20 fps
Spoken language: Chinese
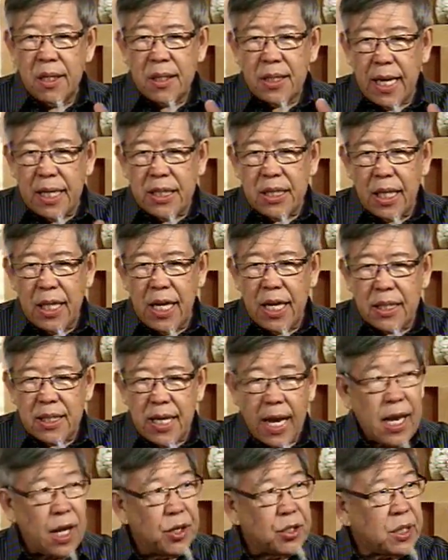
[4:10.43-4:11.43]
在这里
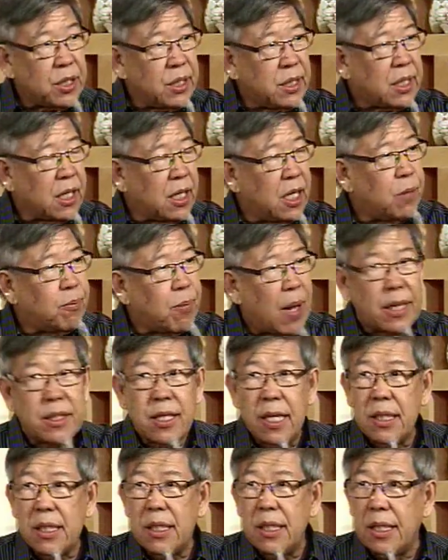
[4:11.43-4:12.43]
占了四十二八
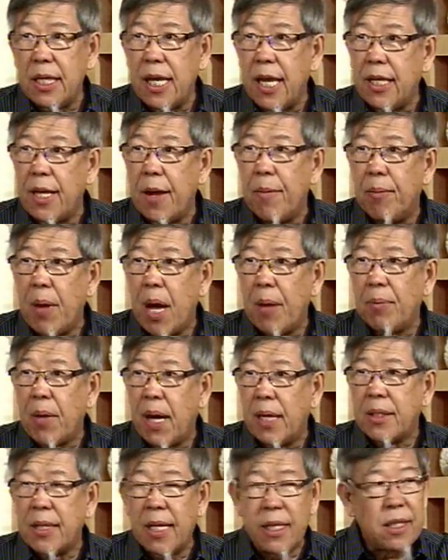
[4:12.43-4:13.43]
千、四十一点八
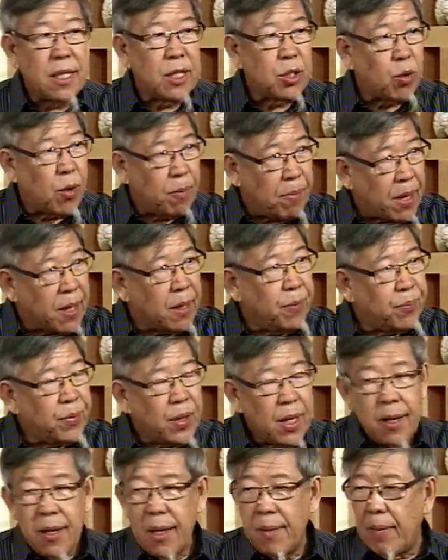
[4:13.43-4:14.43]
八千的选民，
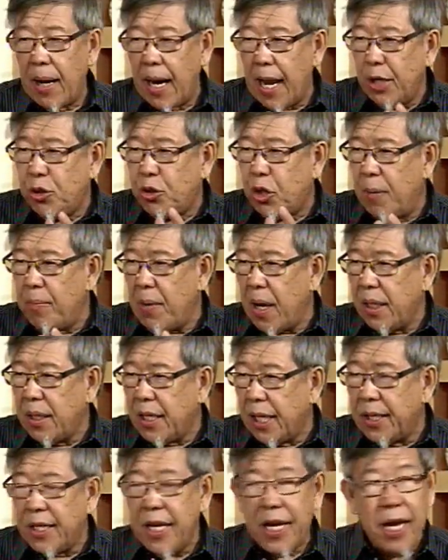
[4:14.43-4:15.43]
马来选民得